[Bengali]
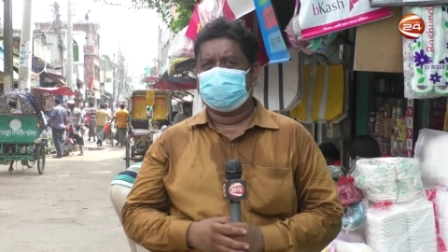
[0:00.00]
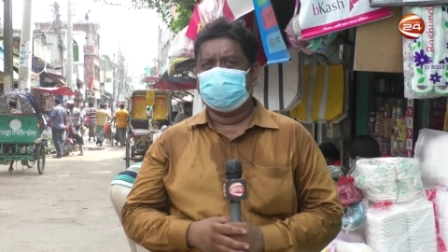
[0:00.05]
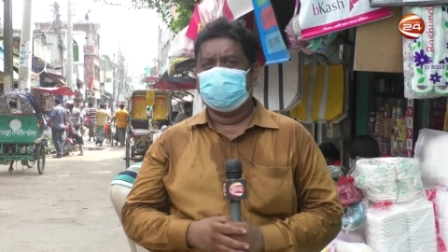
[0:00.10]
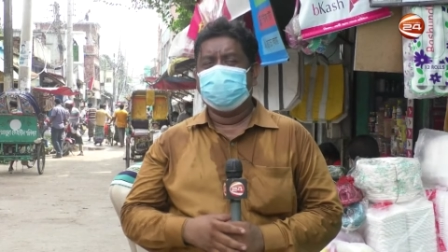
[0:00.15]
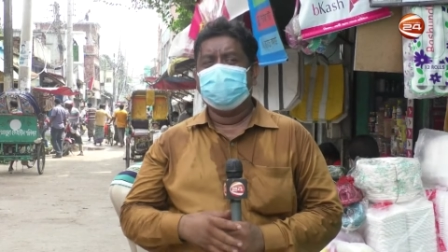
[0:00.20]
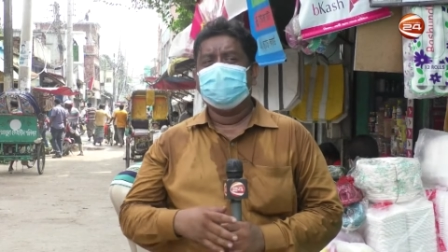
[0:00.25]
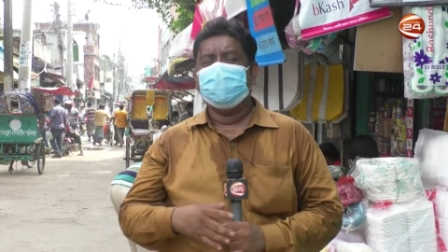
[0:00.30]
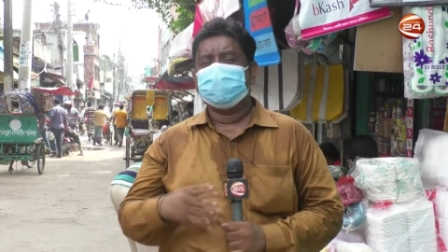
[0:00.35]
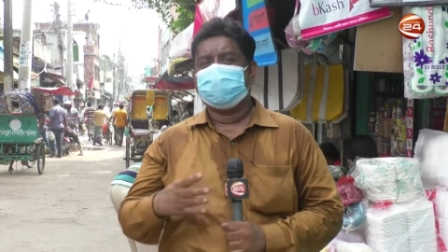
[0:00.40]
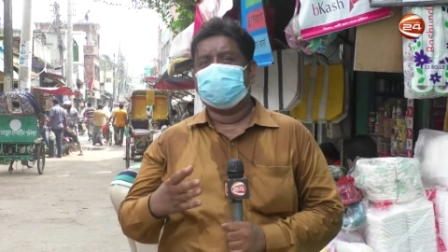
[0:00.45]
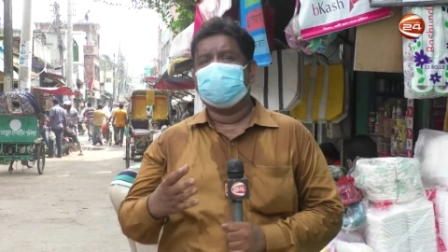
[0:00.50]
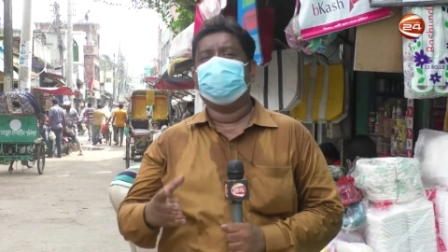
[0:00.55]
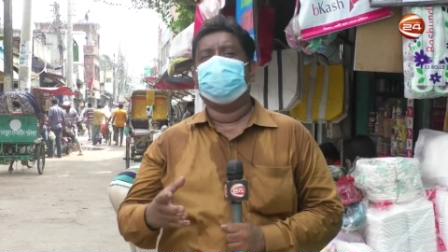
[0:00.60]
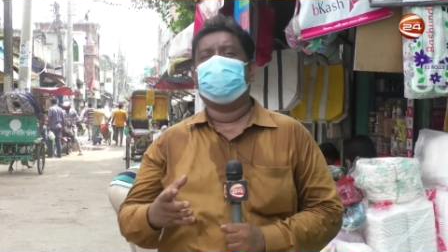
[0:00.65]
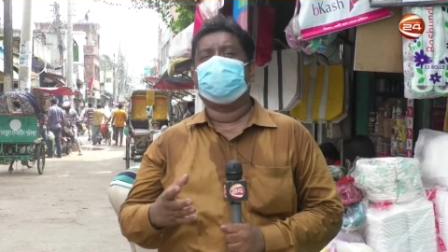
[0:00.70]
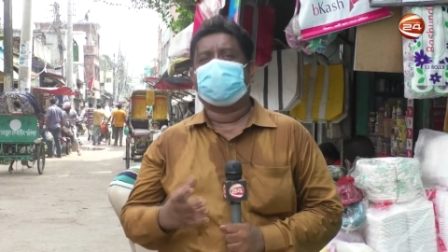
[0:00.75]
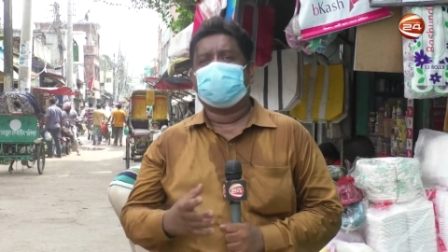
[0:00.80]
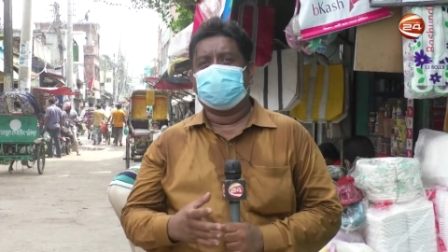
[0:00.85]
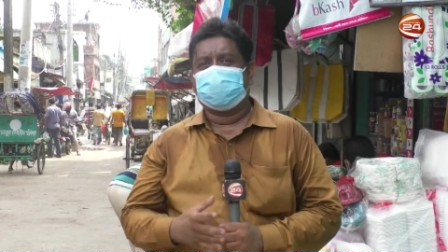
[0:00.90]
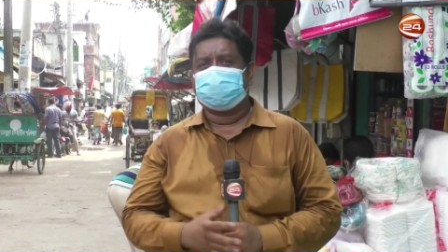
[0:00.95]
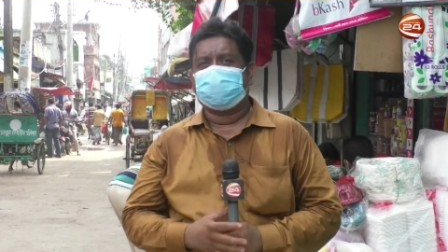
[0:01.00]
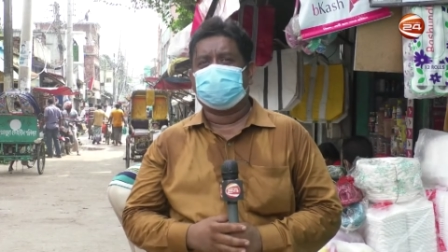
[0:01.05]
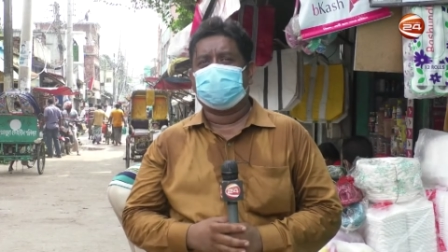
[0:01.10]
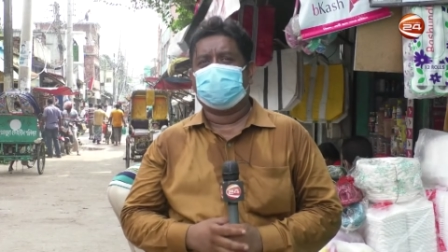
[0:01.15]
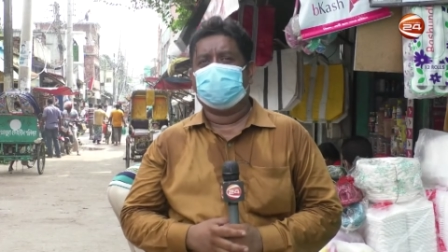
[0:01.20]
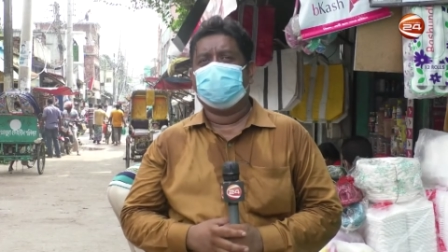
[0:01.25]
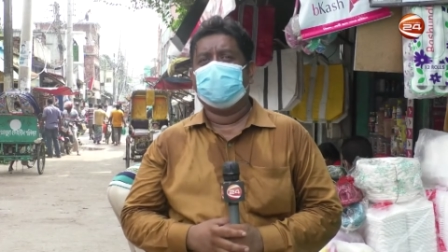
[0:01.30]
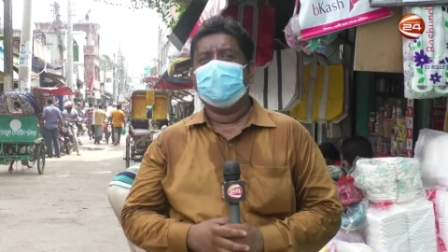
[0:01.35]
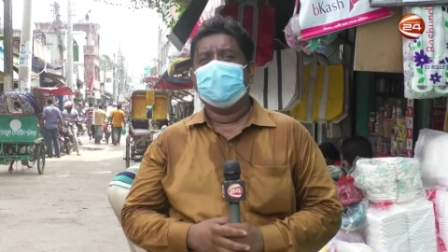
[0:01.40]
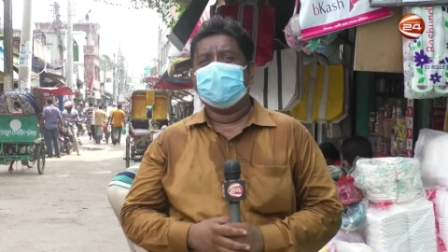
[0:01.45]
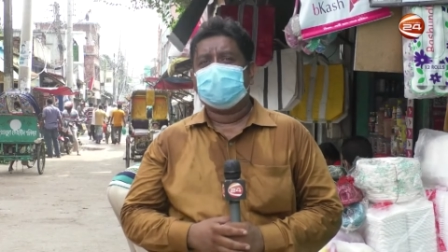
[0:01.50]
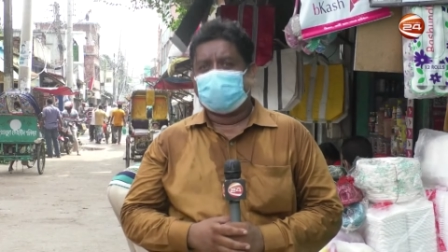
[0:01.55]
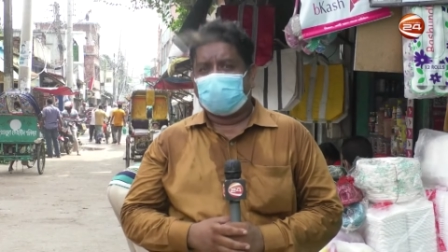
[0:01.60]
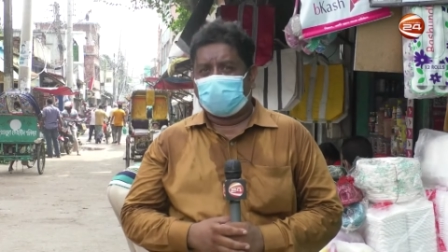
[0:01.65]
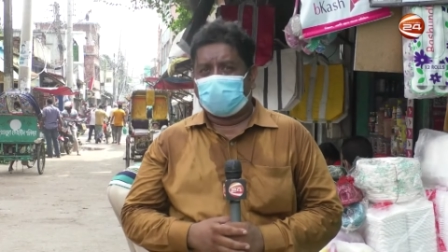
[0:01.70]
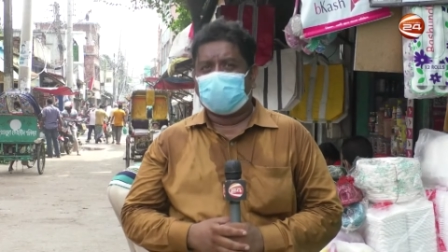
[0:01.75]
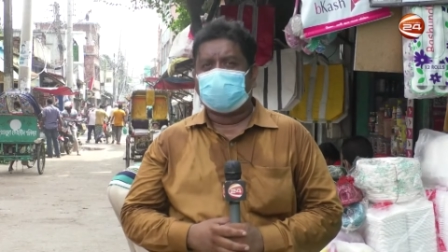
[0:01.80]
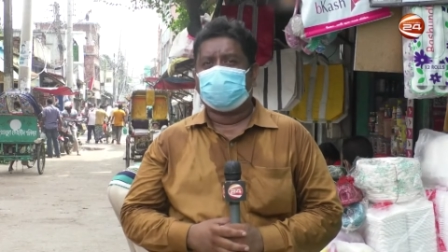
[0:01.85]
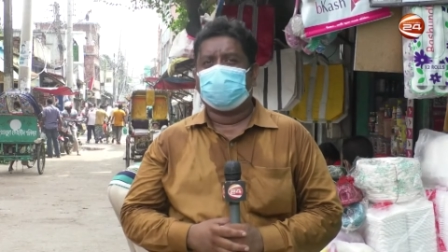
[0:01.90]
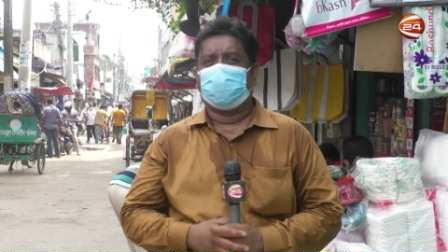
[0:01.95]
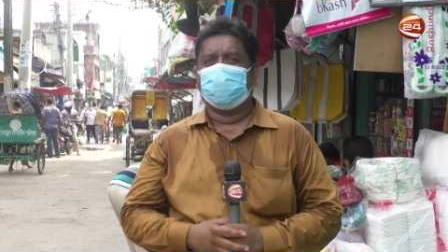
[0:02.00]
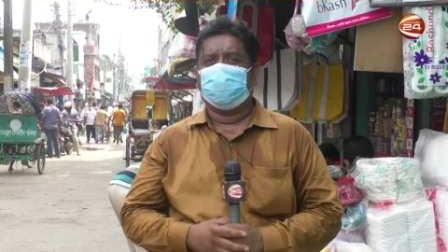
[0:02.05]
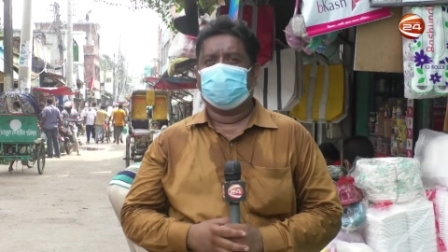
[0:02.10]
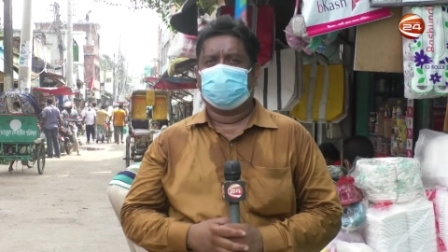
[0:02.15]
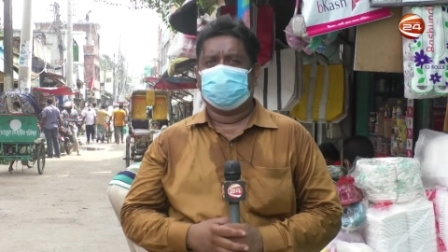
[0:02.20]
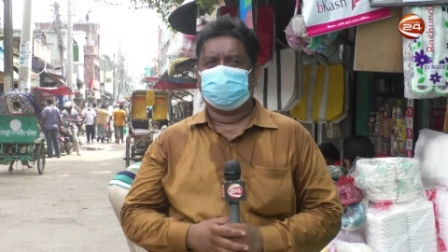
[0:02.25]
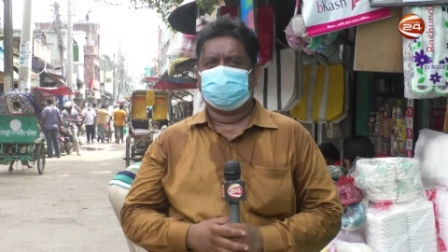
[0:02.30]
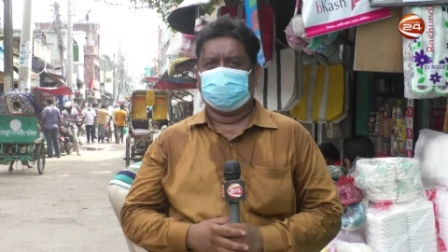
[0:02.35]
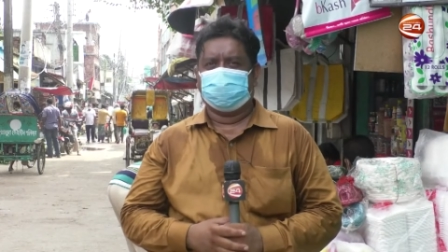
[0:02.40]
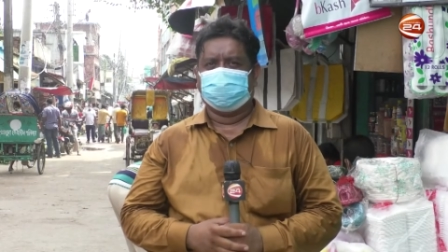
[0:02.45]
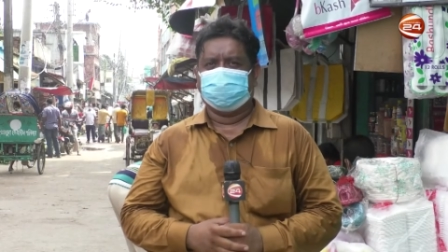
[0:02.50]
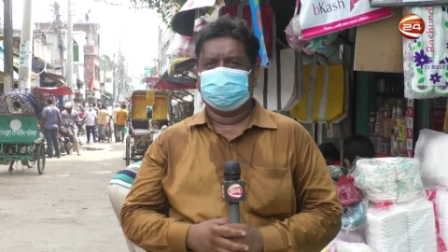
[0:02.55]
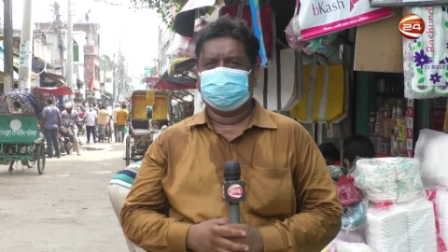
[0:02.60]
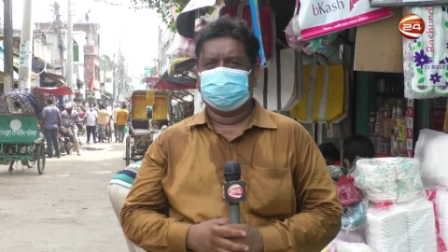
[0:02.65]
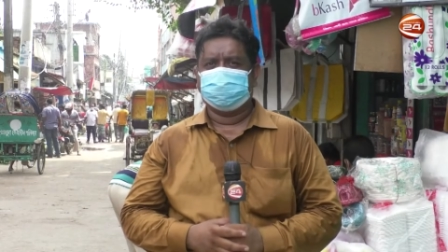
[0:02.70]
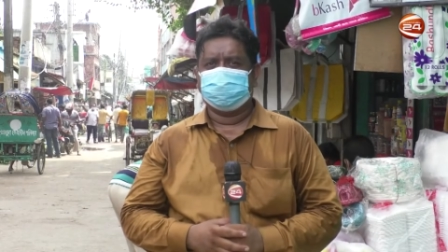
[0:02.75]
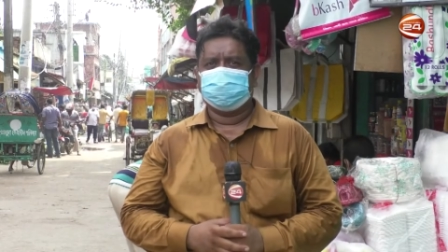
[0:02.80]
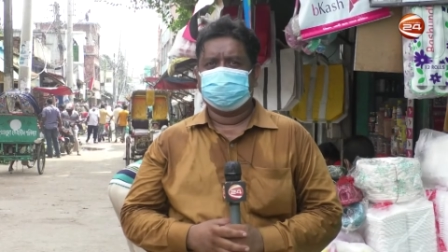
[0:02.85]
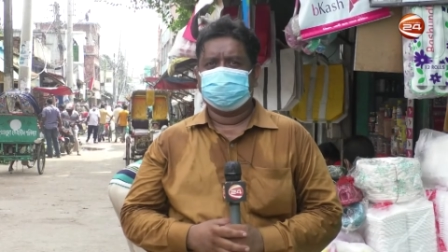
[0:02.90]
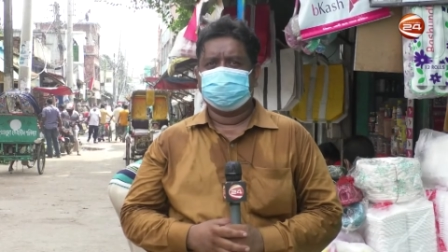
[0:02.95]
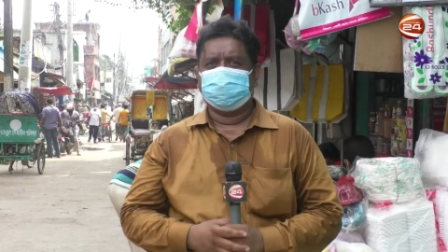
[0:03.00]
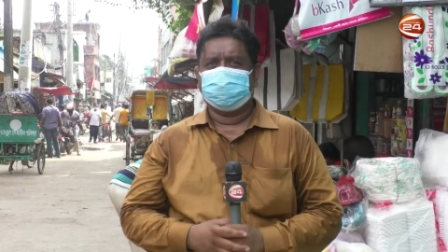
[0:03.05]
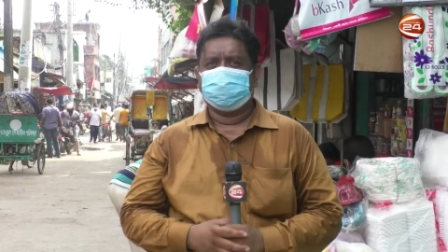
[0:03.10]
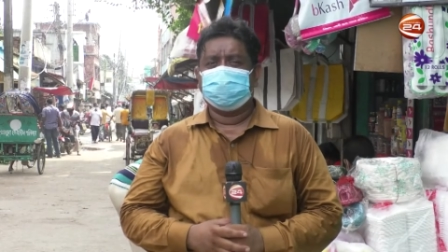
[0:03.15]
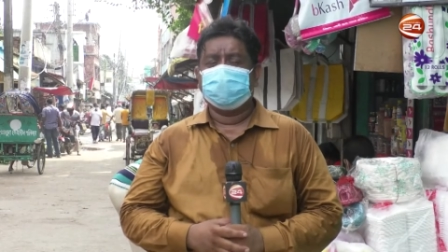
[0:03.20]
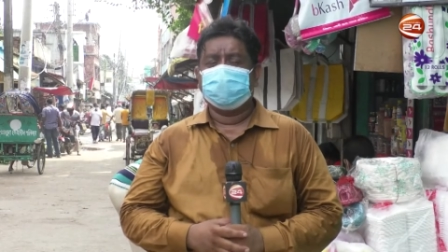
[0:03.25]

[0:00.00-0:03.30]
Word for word: সব ধরনের মশলা ও চাউলের দাম বৃদ্ধি পেয়েছে